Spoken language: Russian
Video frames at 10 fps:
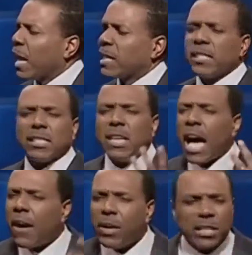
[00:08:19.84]
И я могу
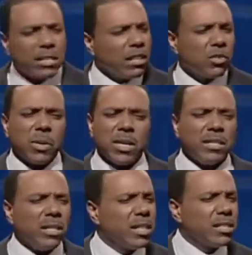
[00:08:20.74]
видеть, как Он
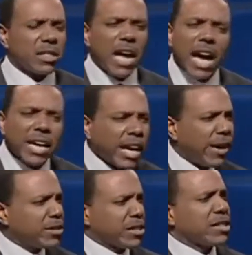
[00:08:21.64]
делает то, что Он
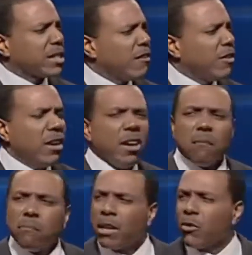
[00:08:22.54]
делает, как Он ведет
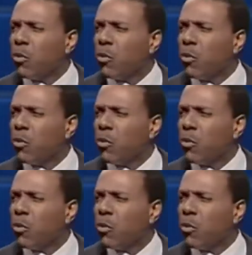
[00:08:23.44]
себя.